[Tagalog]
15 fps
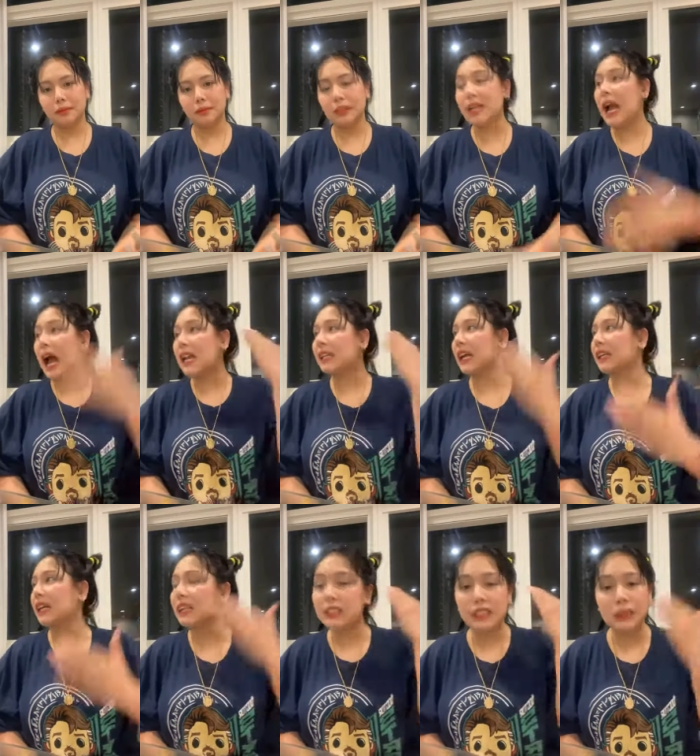Nagalit ka
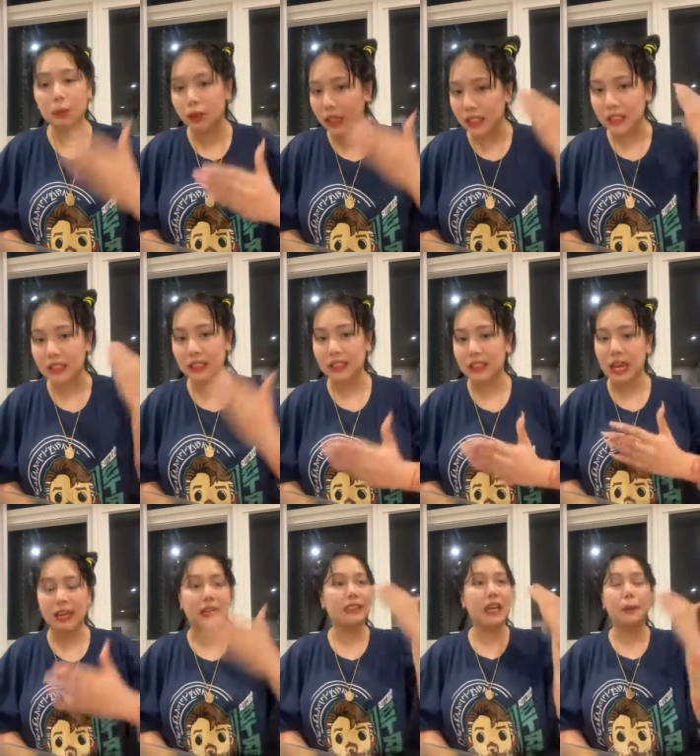dahil hindi mo naiintindihan.
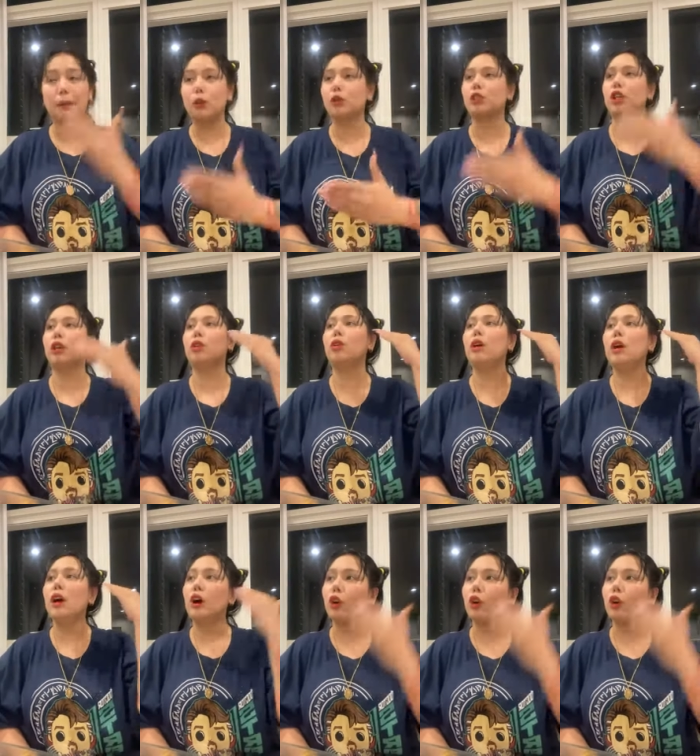Nasabi ko sa'yo,